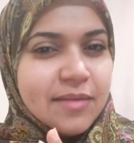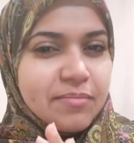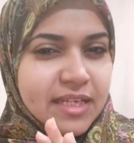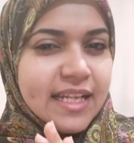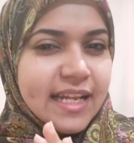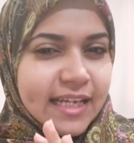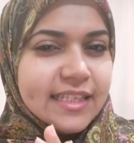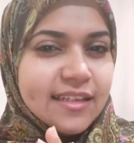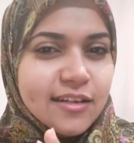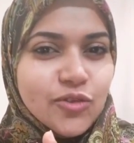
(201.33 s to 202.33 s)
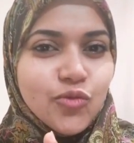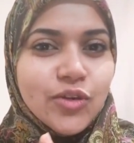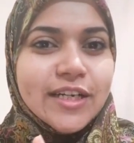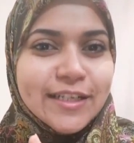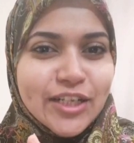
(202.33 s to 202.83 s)
مين اللي عندنا راسه
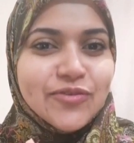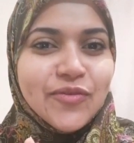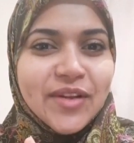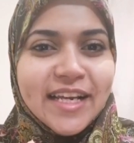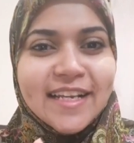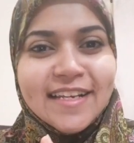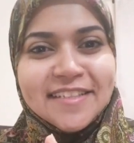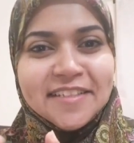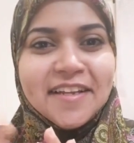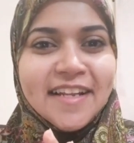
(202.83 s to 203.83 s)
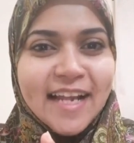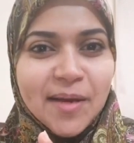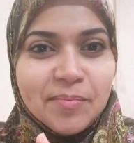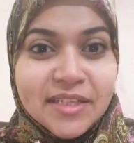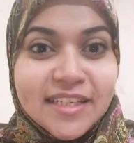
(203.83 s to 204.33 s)
ناشفه في العيله انت طالع
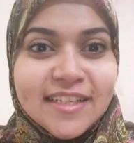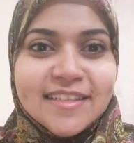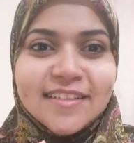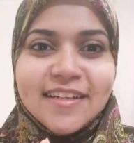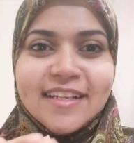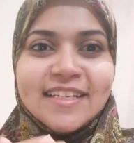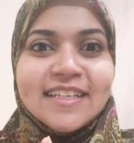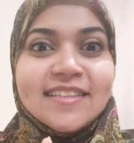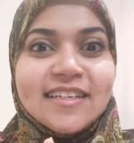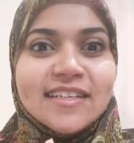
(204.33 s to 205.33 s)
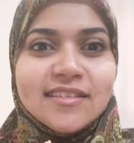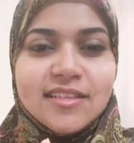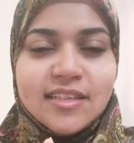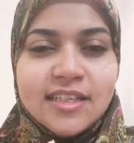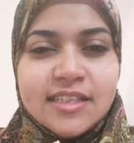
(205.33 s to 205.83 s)
لعمتك انت طالع لجدك انت
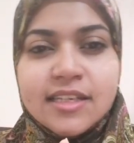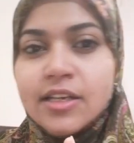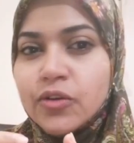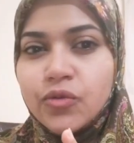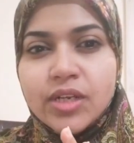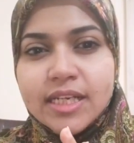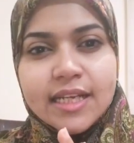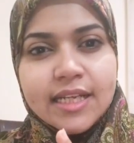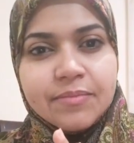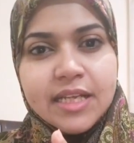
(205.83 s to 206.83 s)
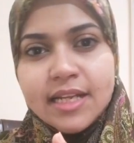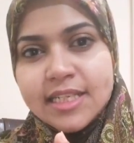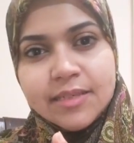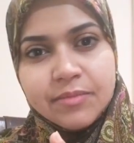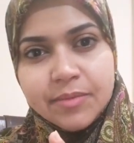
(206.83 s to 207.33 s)
صعيدي كل الكلام ده
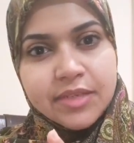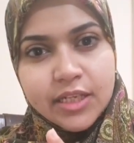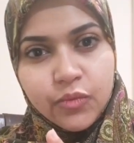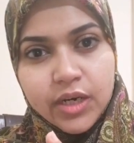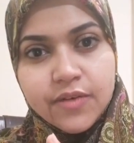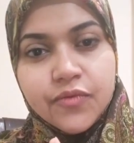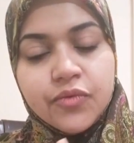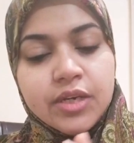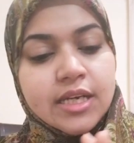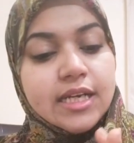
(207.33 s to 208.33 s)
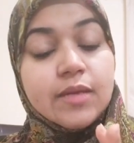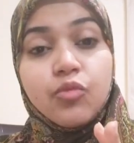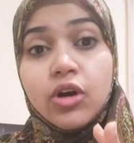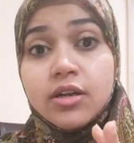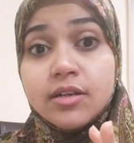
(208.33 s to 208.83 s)
لازم نبدا نوقفه
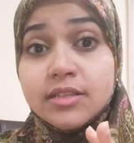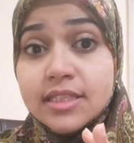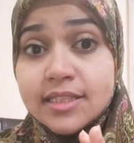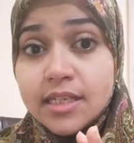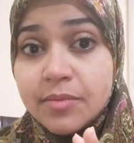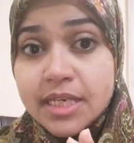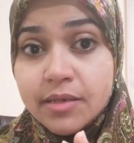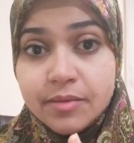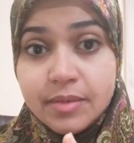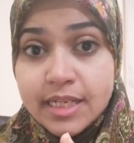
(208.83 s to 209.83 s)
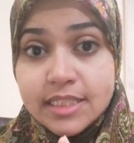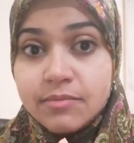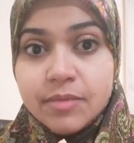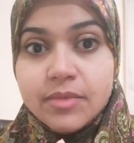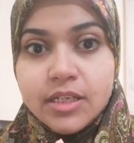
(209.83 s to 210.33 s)
المقارنات السلبيه لازم
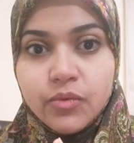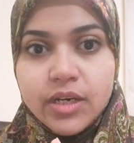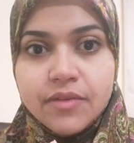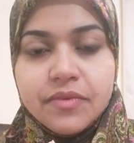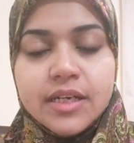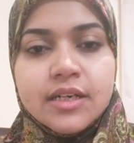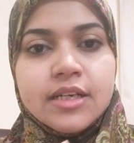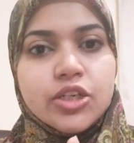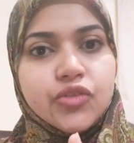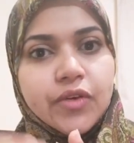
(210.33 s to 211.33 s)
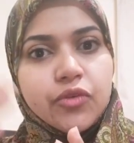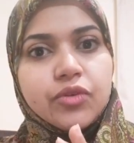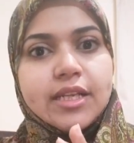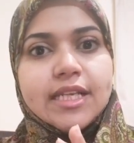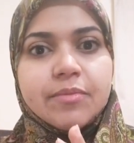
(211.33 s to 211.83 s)
نبدا نوقفها شوف
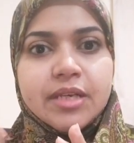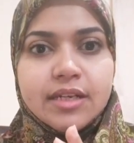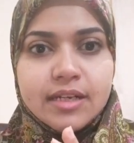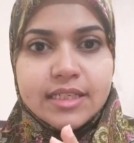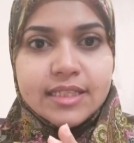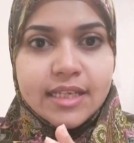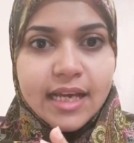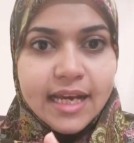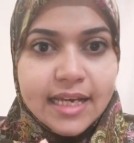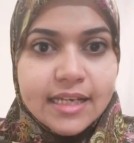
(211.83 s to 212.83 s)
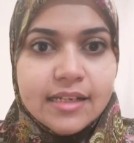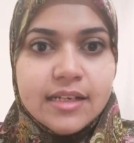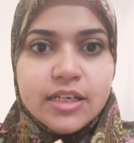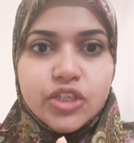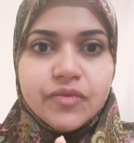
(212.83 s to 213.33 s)
اخوك الكبير ازاي عاقل
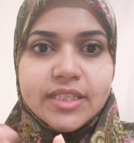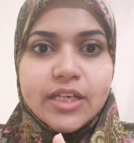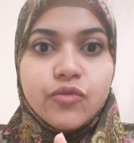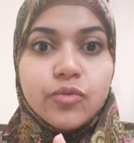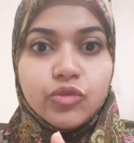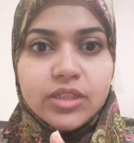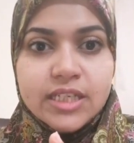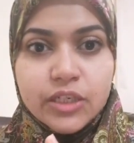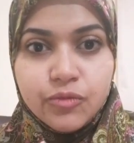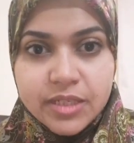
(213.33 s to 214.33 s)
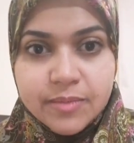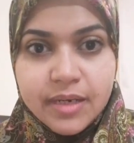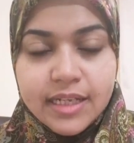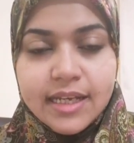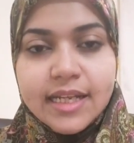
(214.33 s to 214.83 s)
شوف ازاي هو مطيع وبيسمع
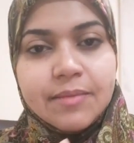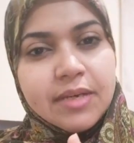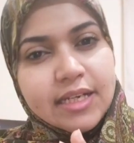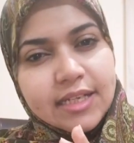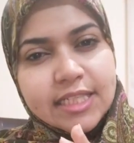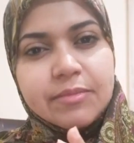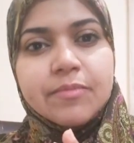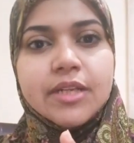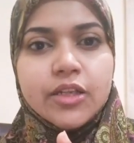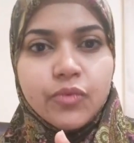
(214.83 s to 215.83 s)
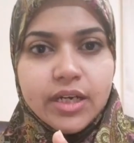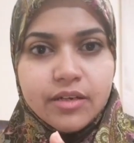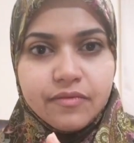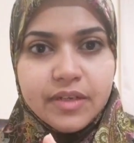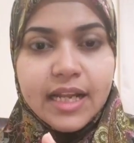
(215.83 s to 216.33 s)
الكلام لازم نبدا نوقف
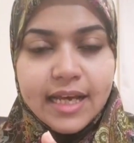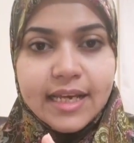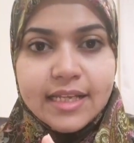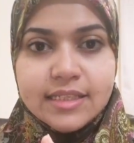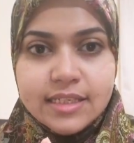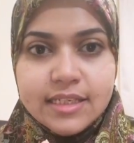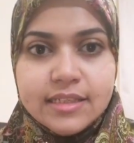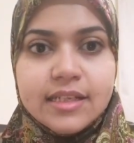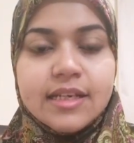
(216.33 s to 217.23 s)
الحاجات ديت